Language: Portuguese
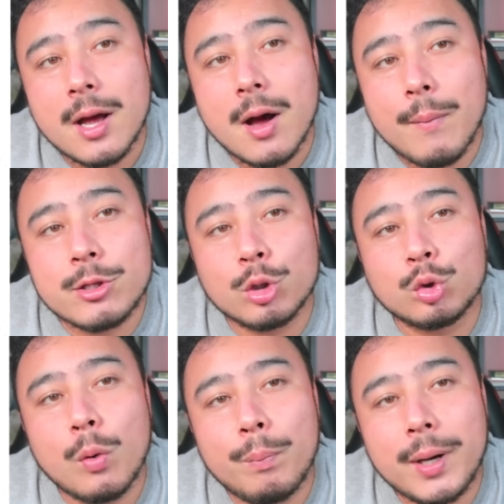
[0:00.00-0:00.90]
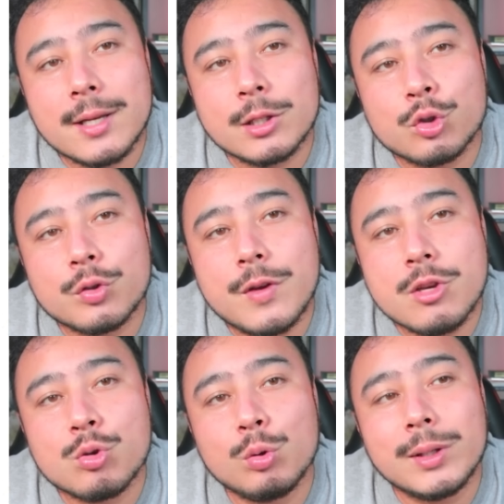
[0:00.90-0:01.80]
Mas eu tô presa nos
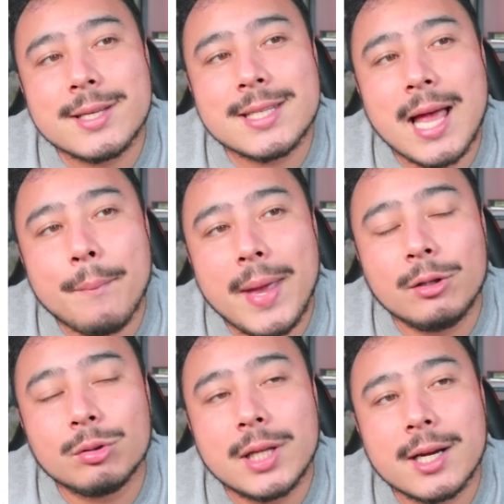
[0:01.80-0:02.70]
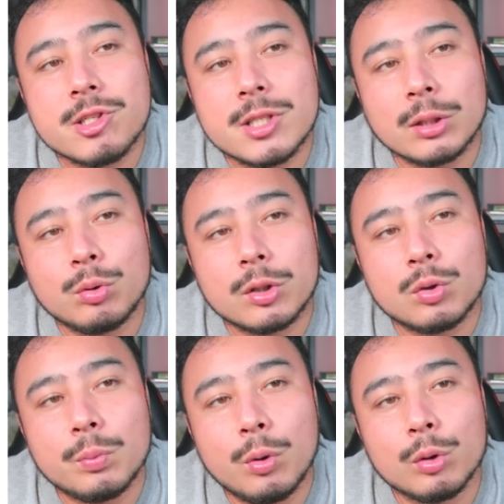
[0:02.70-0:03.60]
vídeos do lançamento da candidatura do
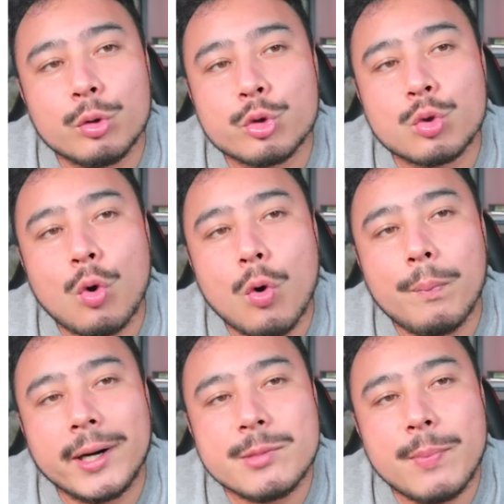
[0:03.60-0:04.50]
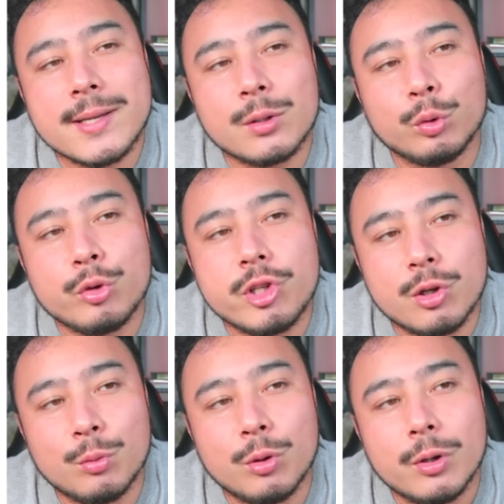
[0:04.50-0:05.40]
Bolos com participação do Dilma.